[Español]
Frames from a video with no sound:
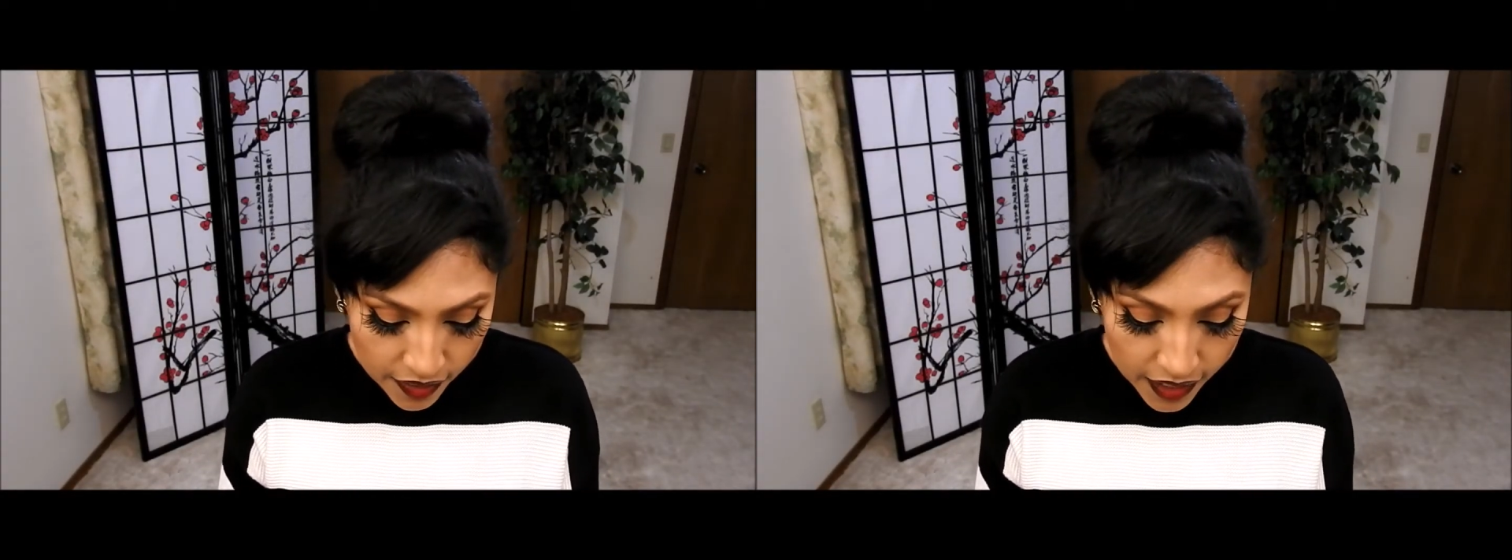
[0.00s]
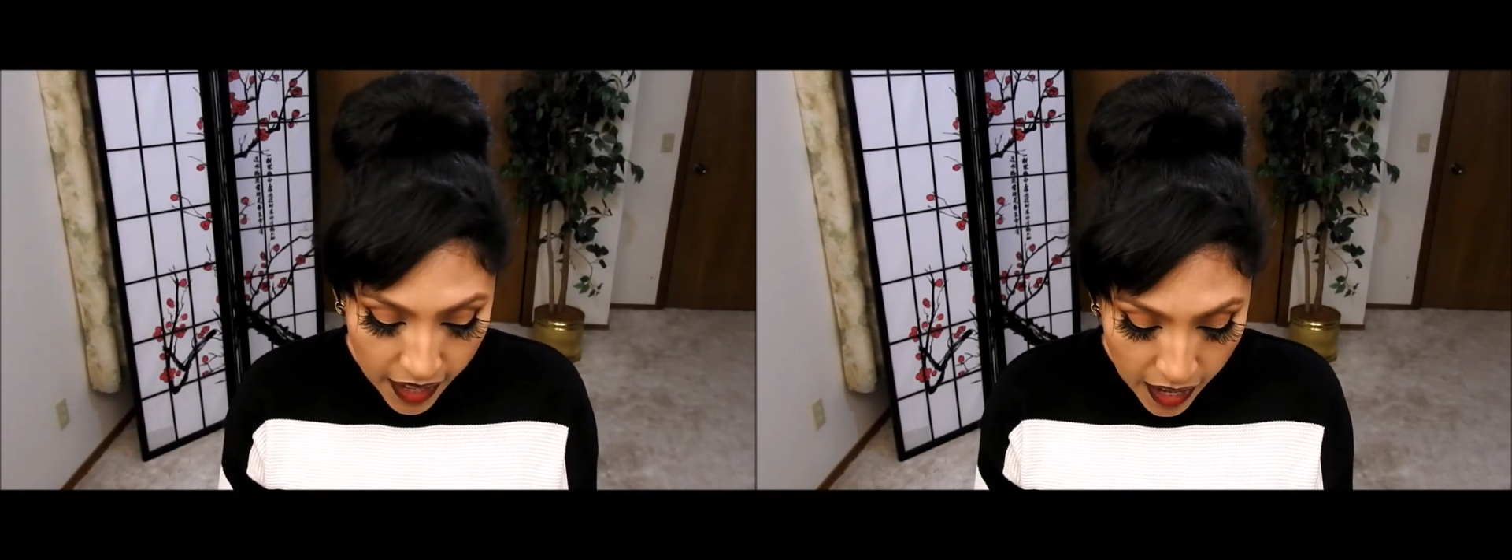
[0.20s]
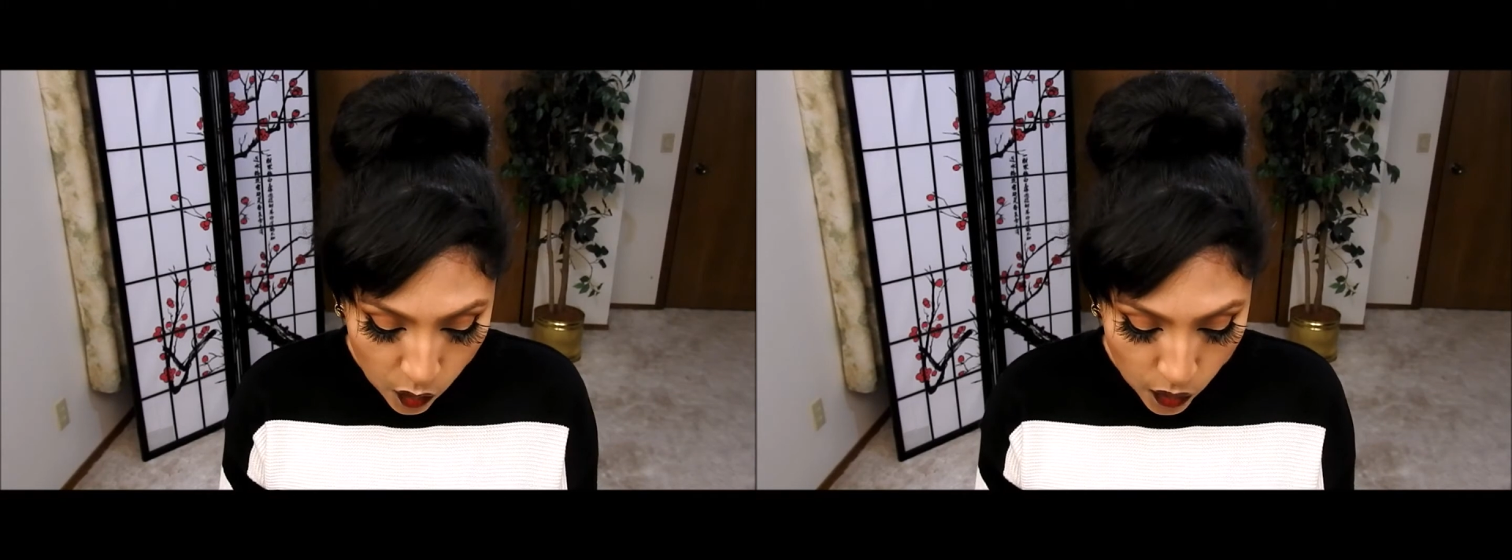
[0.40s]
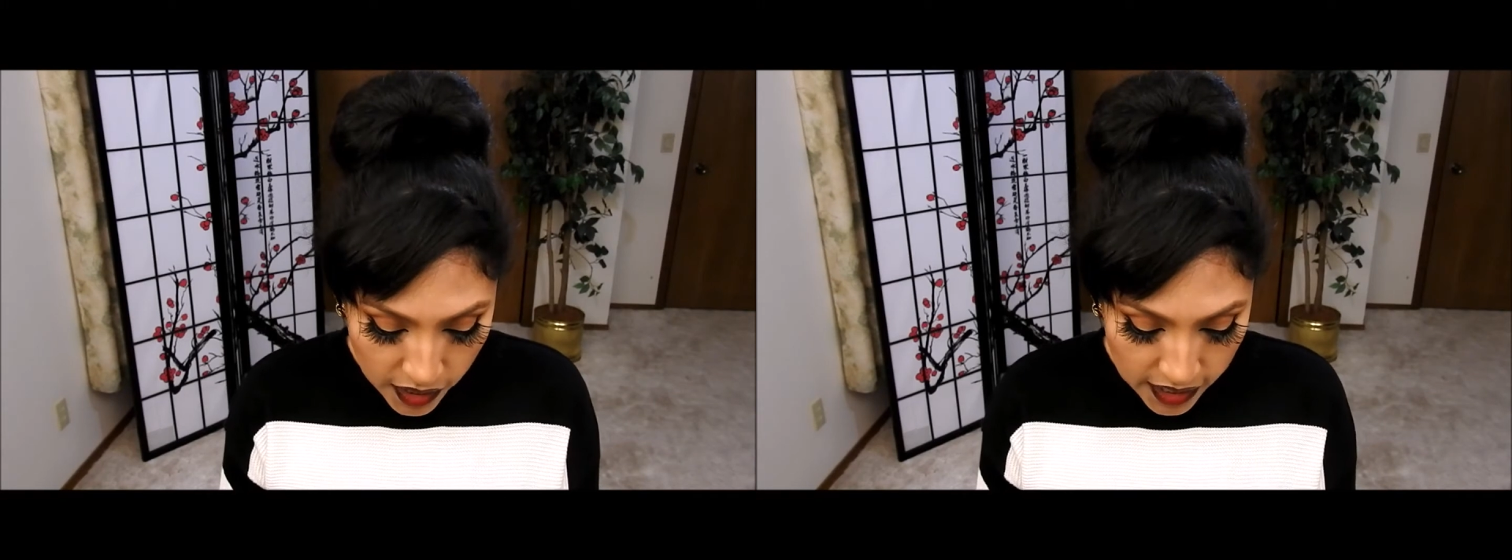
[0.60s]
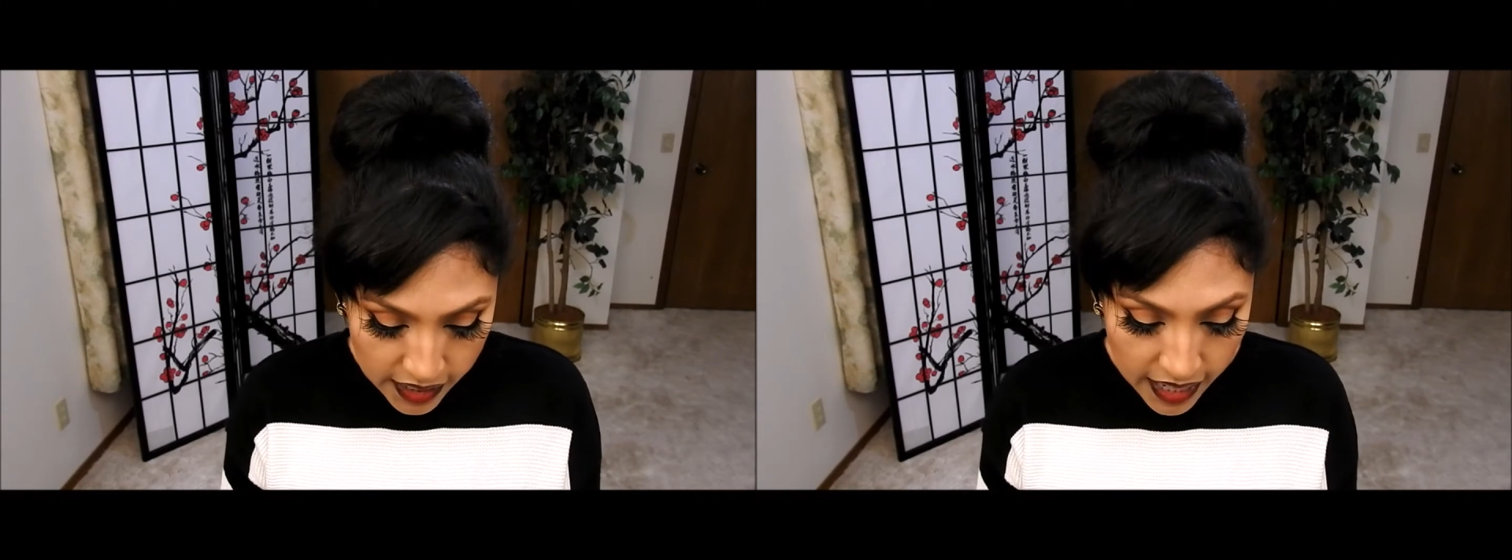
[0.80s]
de
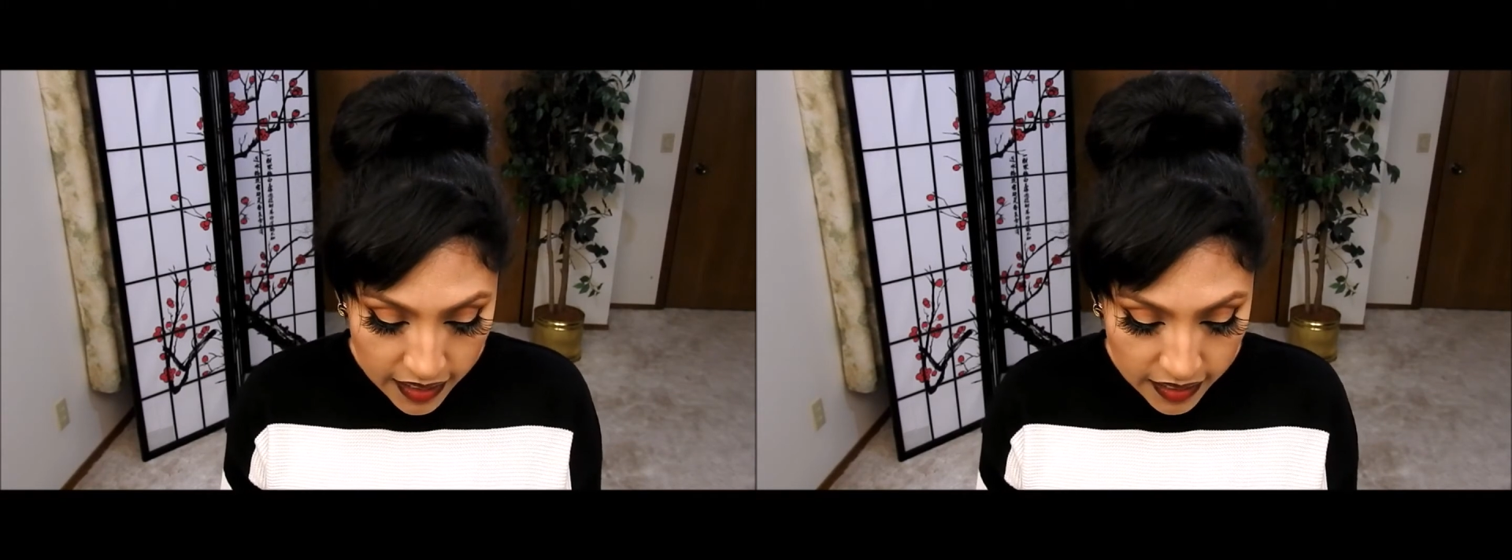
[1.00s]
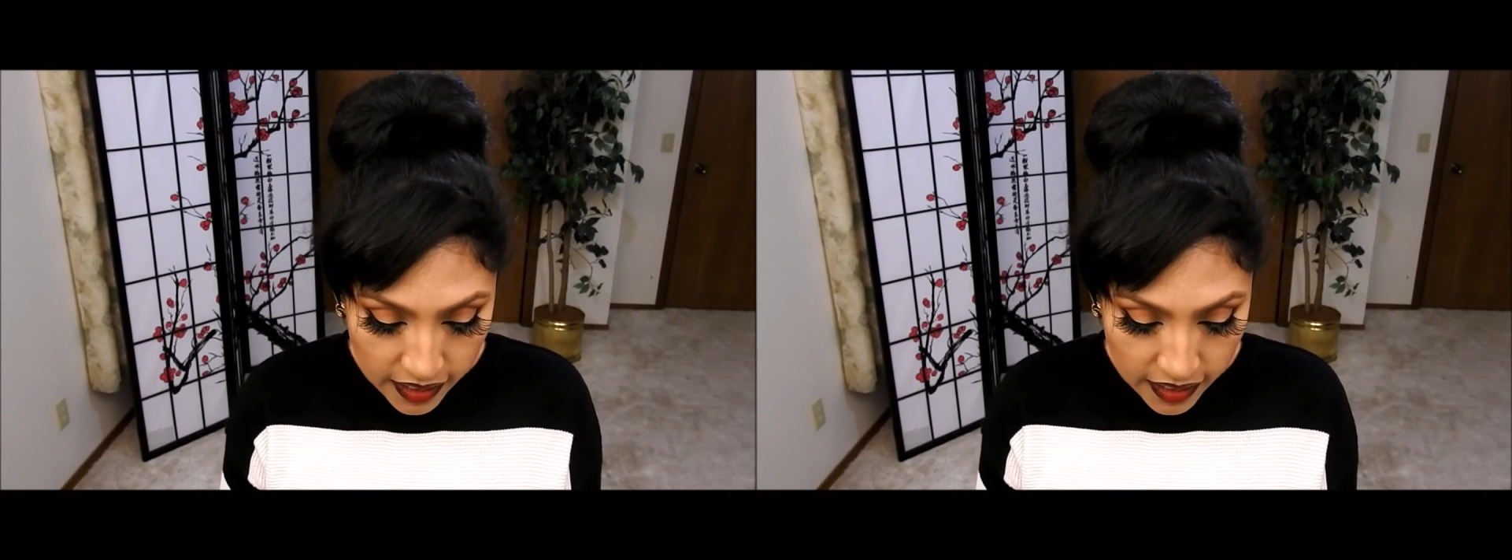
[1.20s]
Aqualina